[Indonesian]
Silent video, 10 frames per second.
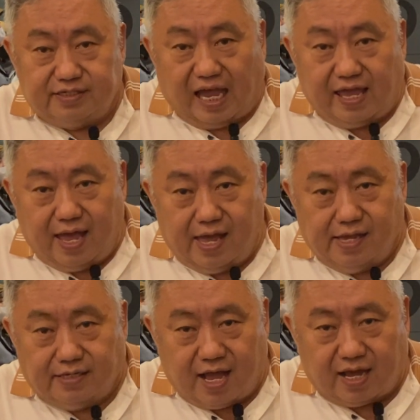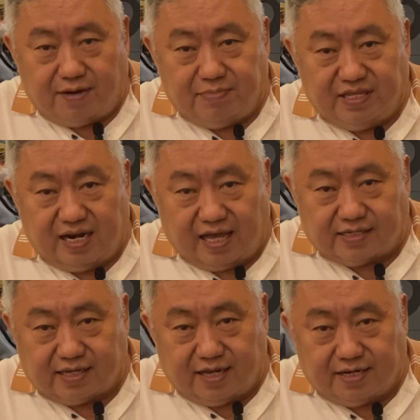Saya akan
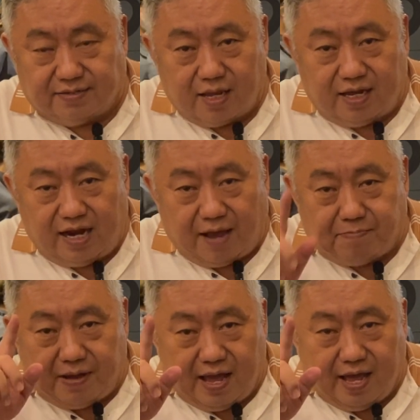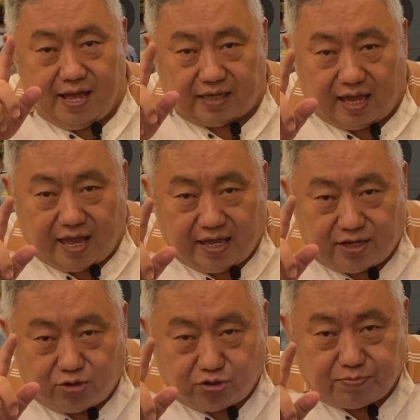menjelaskan kenapa saya
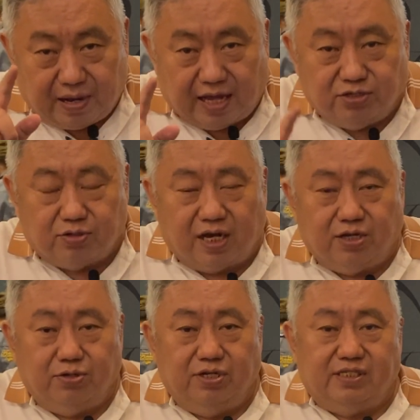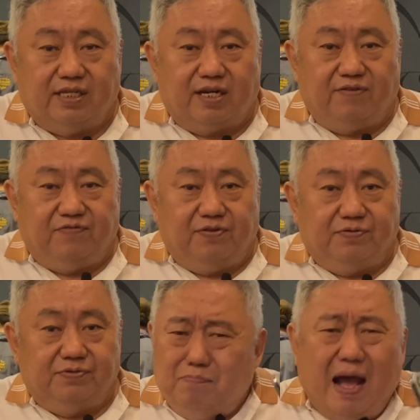ikut mengajukan judicial review.
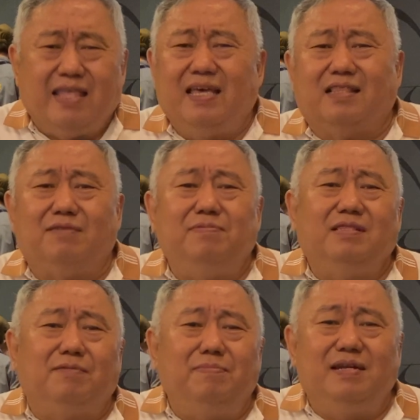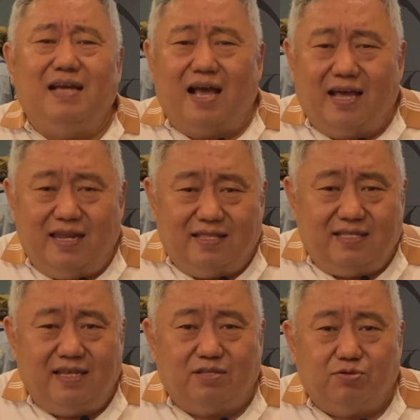Banyak teman-teman nggak
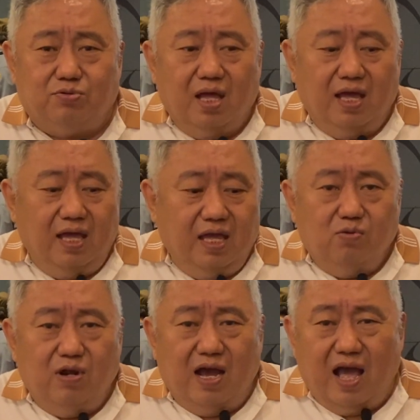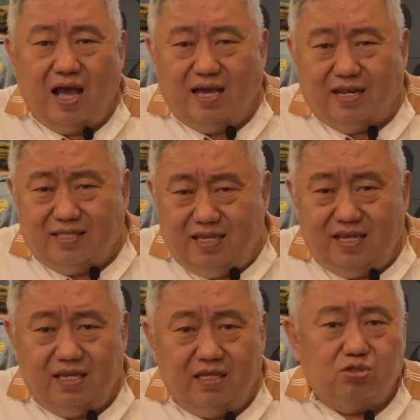ngerti itu. Hah? Udah nggak
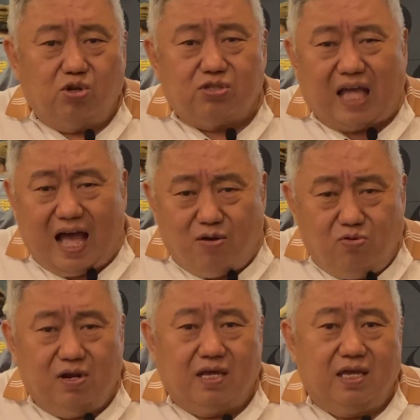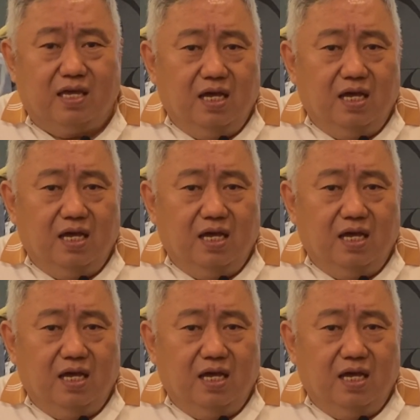ngerti, sok tahu lagi.